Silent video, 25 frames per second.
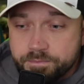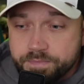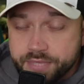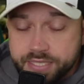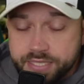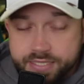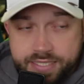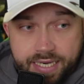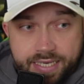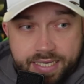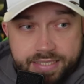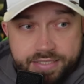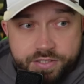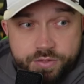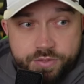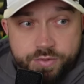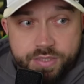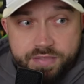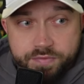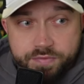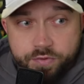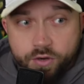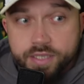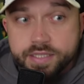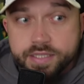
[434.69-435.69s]
Das heißt,
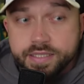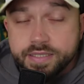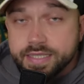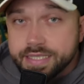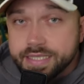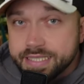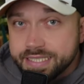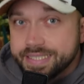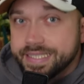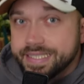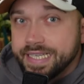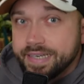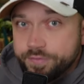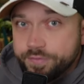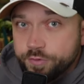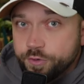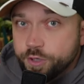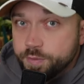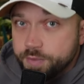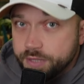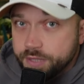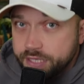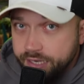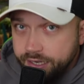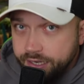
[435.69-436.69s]
Universal ist sehr
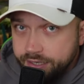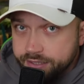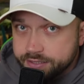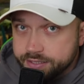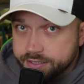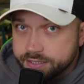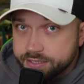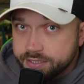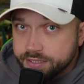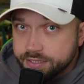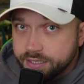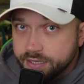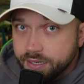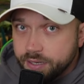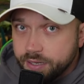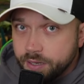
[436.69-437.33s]
wohl bekannt